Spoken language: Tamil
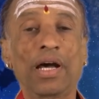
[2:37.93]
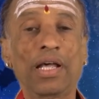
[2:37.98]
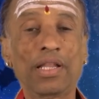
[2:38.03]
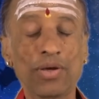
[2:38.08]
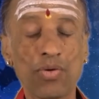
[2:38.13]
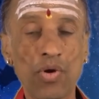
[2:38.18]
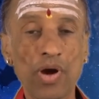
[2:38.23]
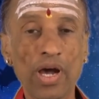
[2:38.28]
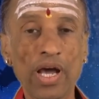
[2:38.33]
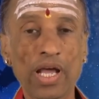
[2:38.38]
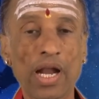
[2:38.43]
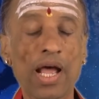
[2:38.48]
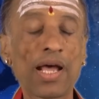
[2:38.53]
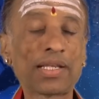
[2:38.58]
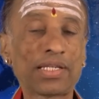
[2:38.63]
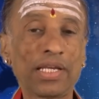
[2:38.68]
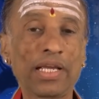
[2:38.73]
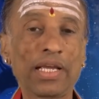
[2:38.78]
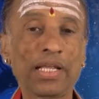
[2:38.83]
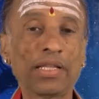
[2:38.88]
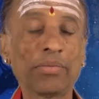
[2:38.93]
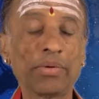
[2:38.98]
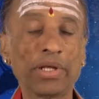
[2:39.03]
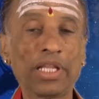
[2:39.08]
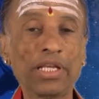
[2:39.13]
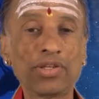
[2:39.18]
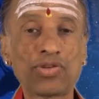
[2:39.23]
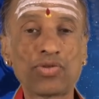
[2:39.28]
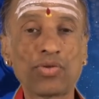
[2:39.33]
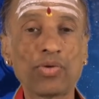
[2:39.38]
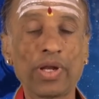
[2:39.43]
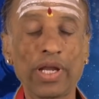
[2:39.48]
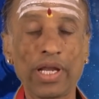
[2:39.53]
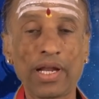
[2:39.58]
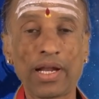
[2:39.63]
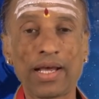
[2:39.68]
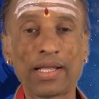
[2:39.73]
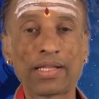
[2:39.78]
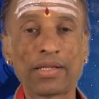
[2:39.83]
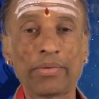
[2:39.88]
அது உங்கள் ராசி அதிபதி
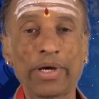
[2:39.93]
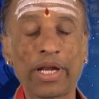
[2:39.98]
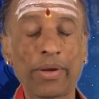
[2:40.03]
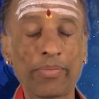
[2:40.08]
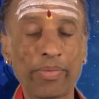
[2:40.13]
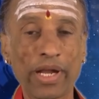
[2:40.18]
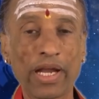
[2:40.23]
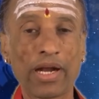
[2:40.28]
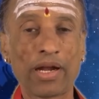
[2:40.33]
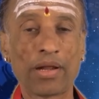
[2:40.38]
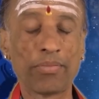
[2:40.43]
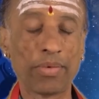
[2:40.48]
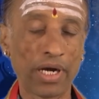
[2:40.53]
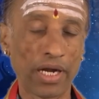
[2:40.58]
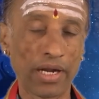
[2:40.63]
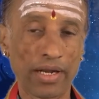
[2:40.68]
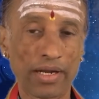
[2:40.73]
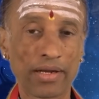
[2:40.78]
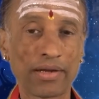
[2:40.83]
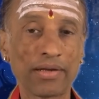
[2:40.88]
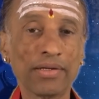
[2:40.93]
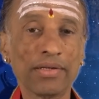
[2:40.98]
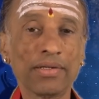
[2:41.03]
சூரியன் அந்த மாதிரி பிரயாணம் பண்ணுறார்